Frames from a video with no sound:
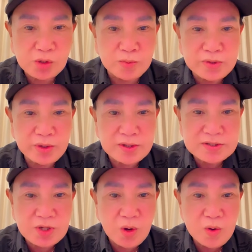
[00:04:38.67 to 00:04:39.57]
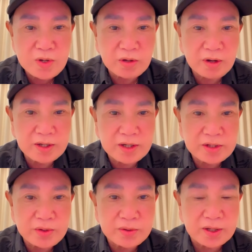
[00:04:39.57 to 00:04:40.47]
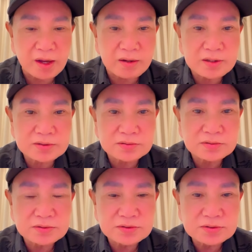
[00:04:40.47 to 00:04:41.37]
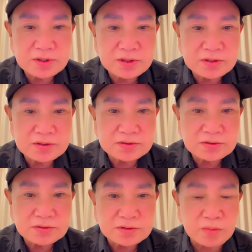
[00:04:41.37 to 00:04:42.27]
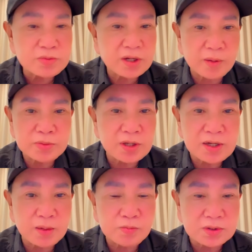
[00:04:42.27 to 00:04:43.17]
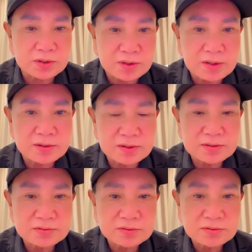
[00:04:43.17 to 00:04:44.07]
đó cũng duyên số con ơi, duyên nợ đó không không tin không được